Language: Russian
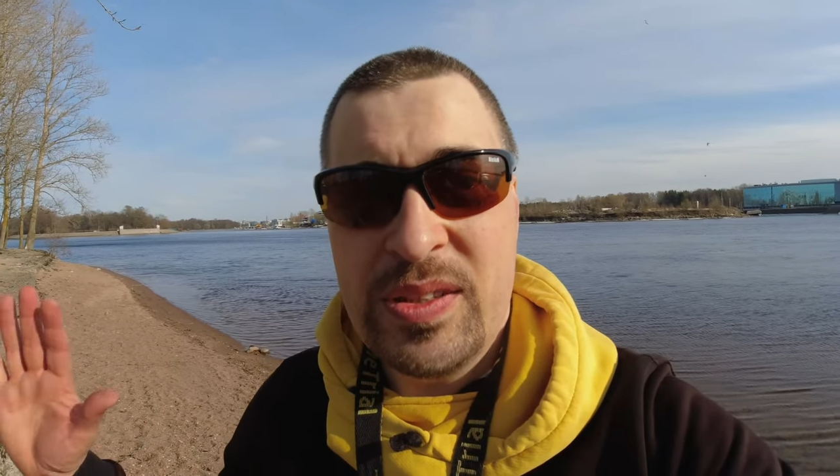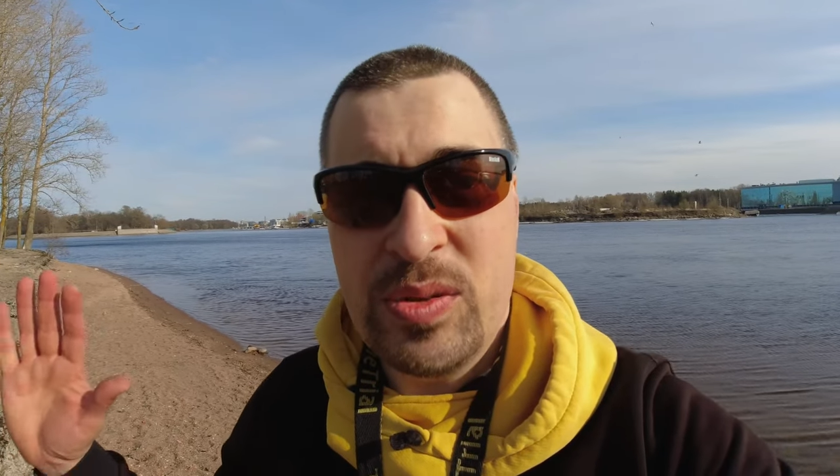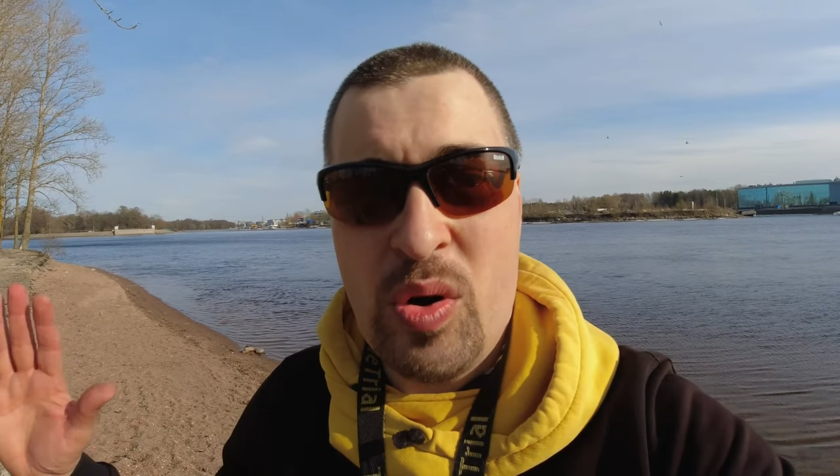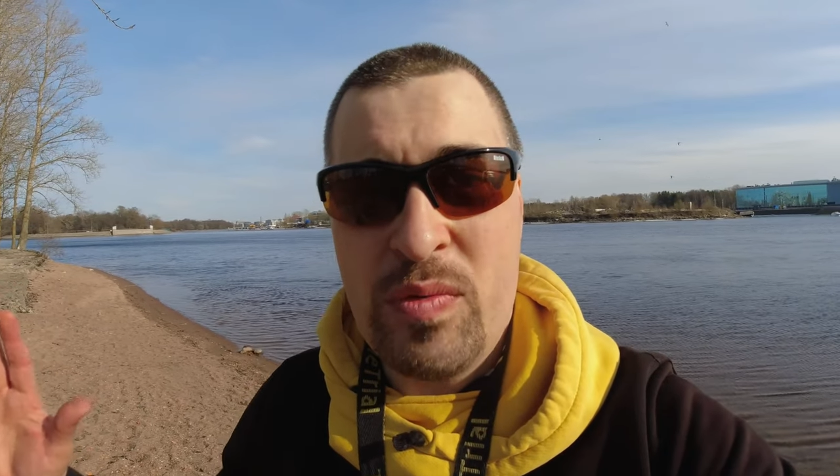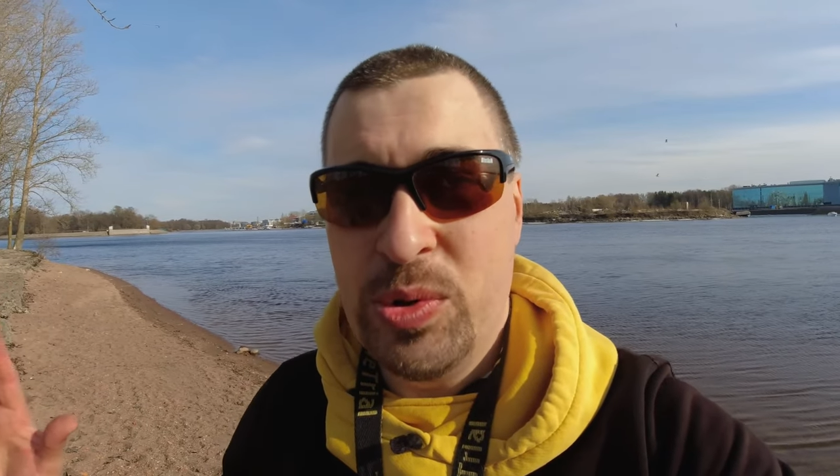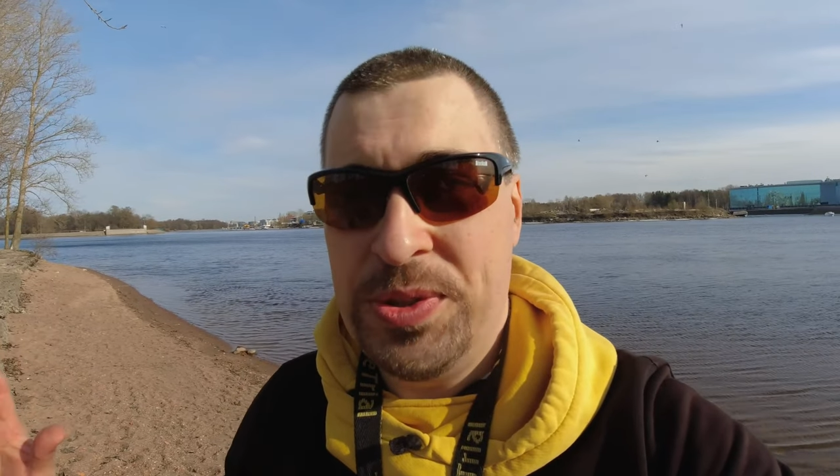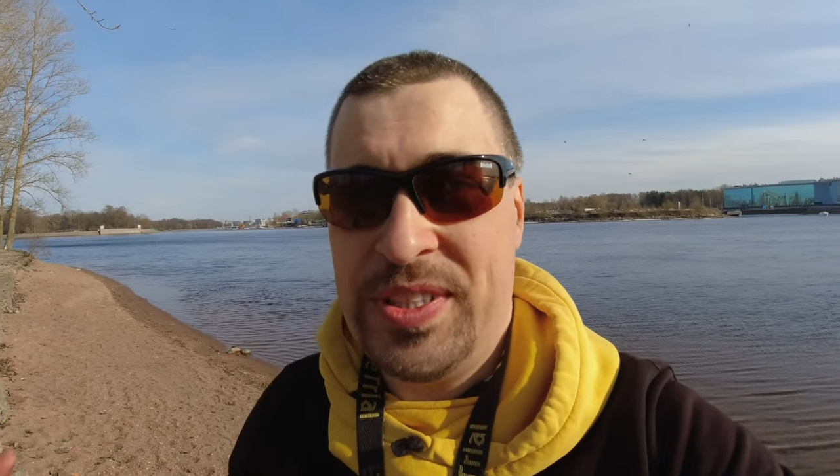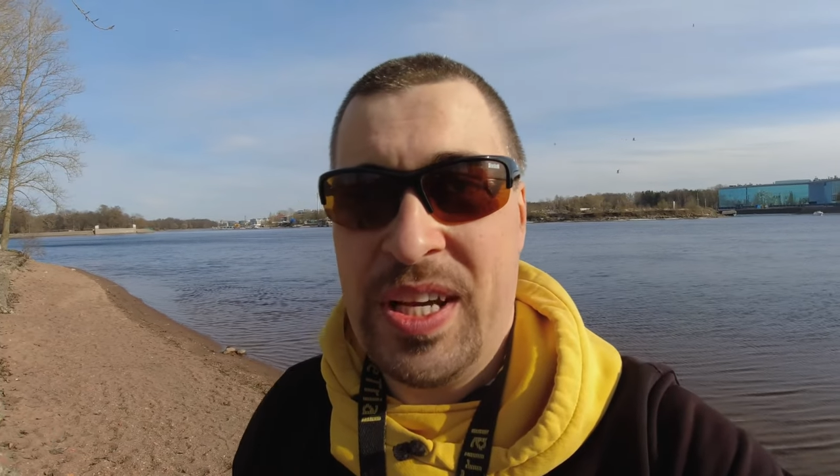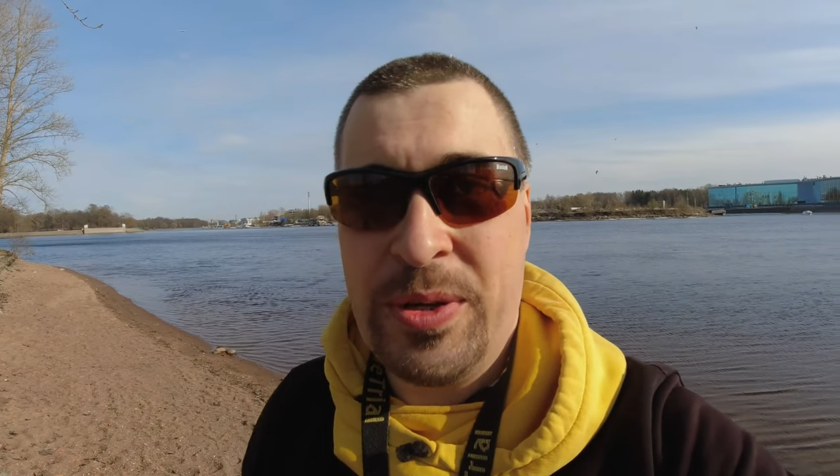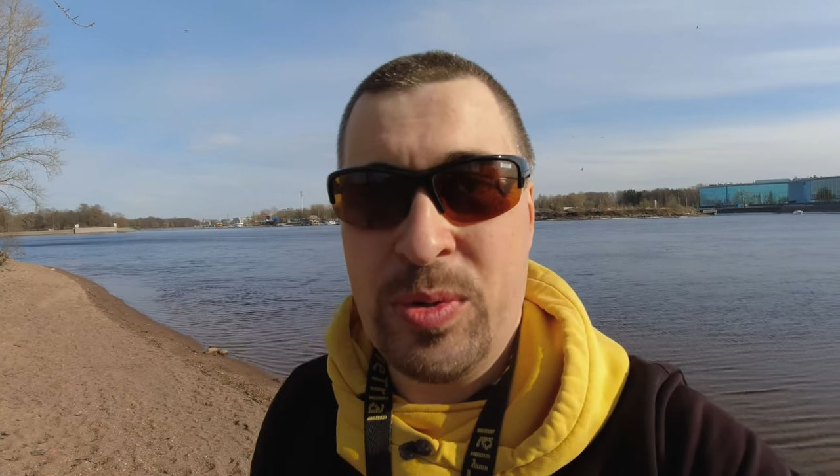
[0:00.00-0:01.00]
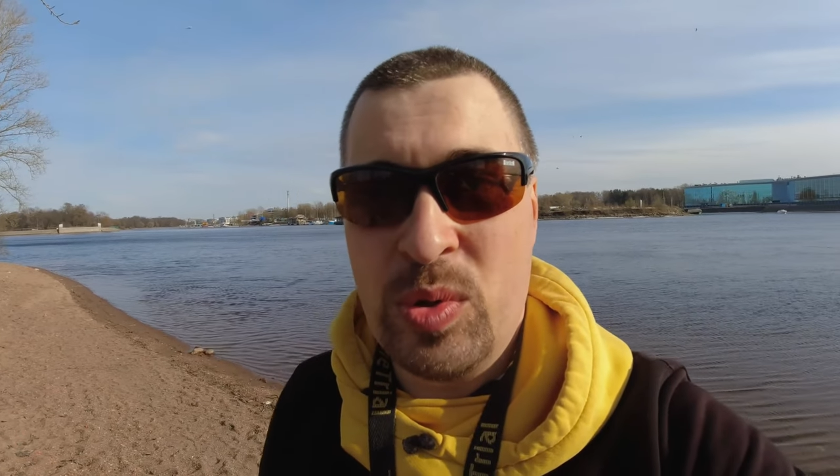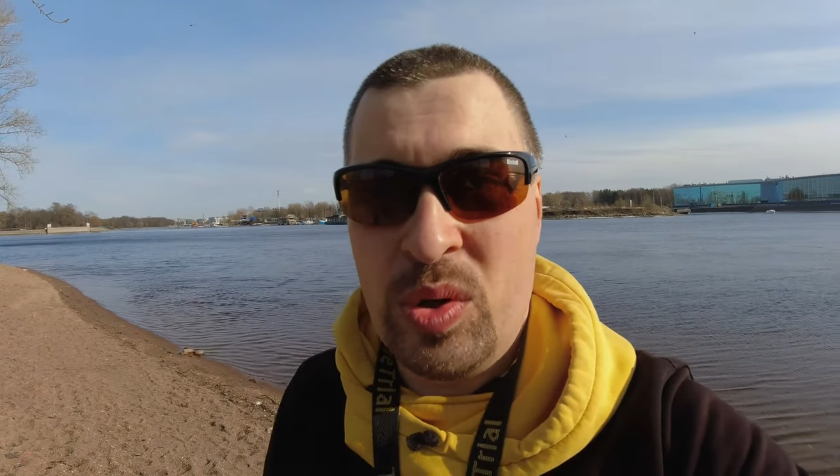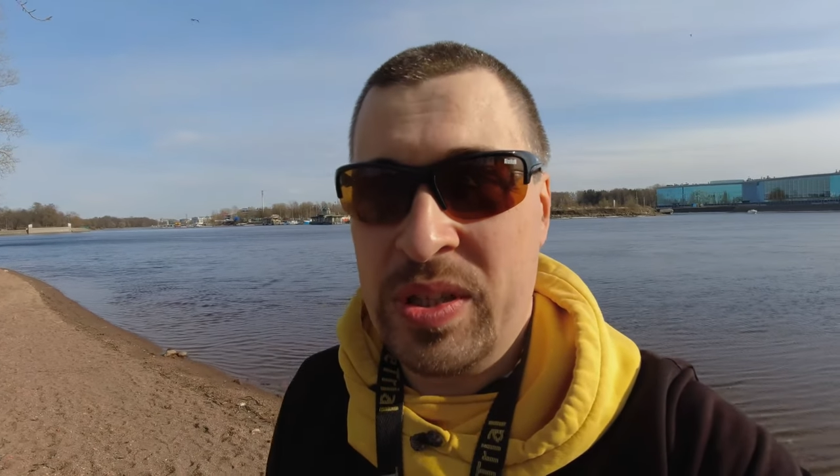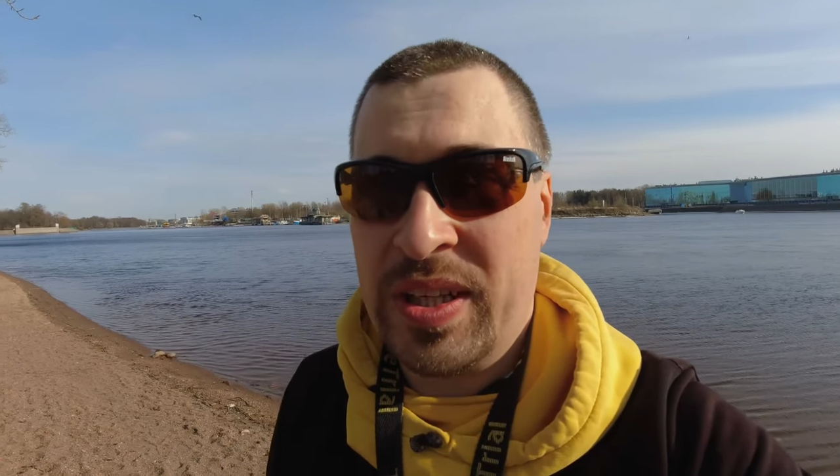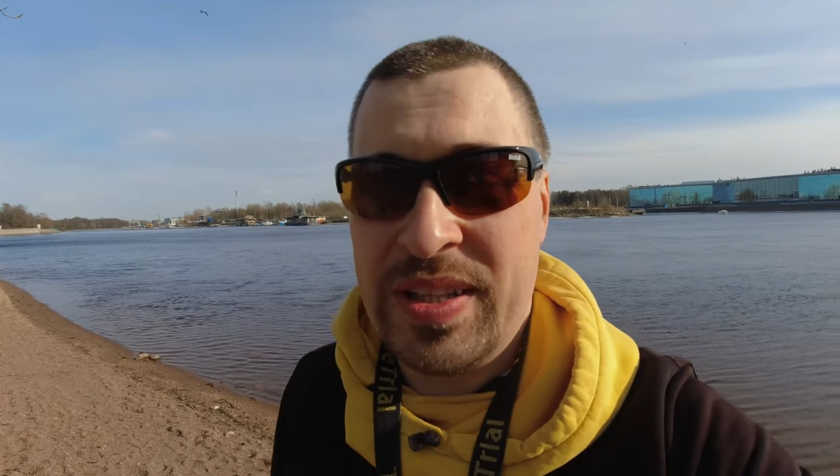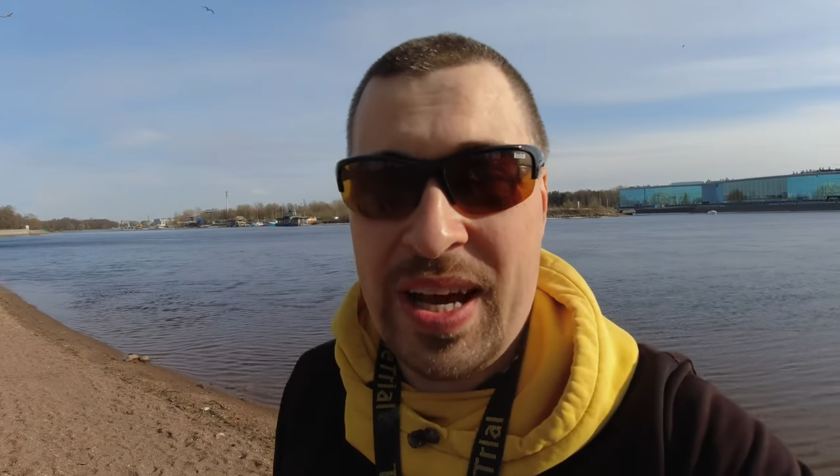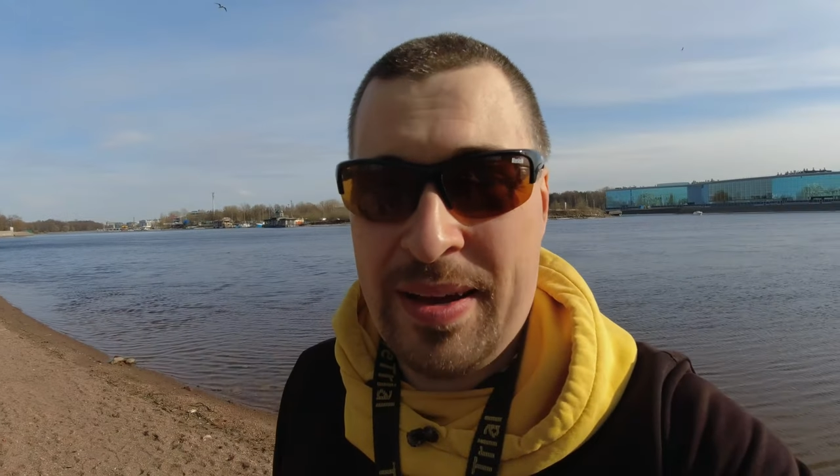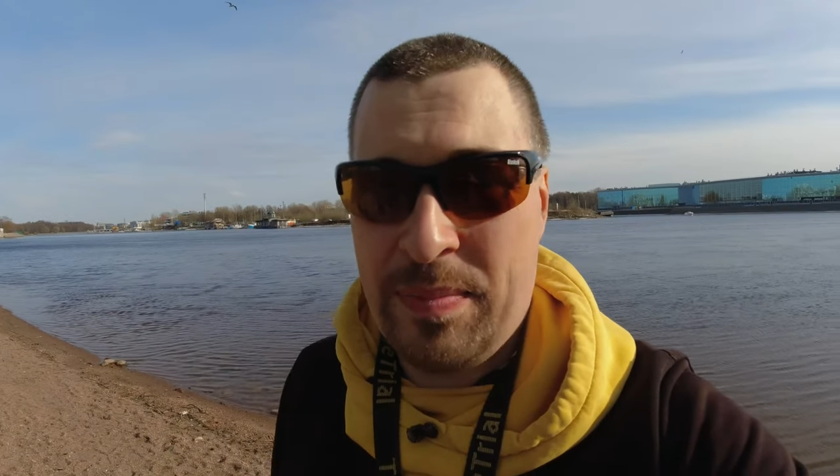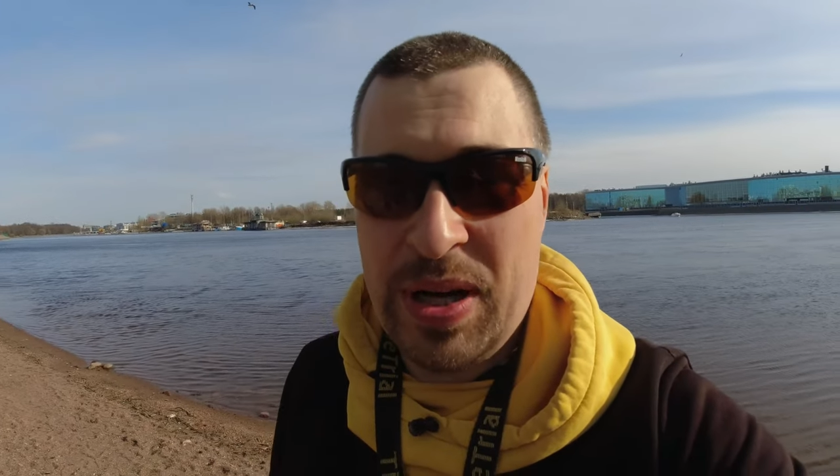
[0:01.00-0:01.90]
новую серию лодок на